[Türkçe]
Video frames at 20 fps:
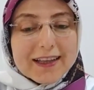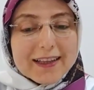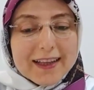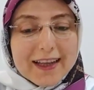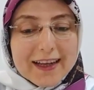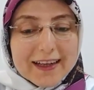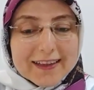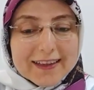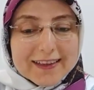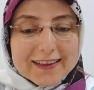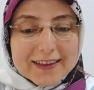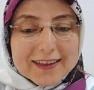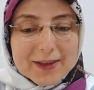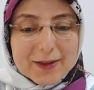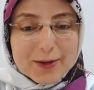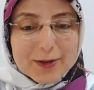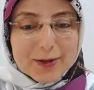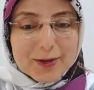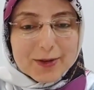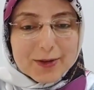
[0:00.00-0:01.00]
Nerede
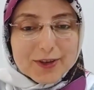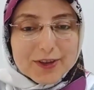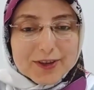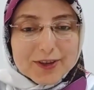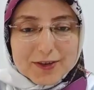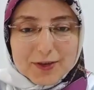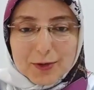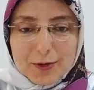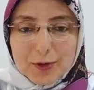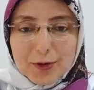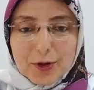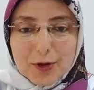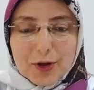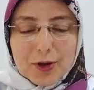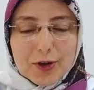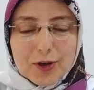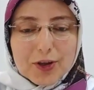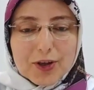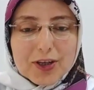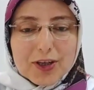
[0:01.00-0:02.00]
takılıyor, nasıl
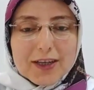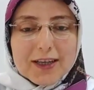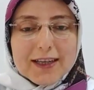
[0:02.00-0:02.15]
oluyor?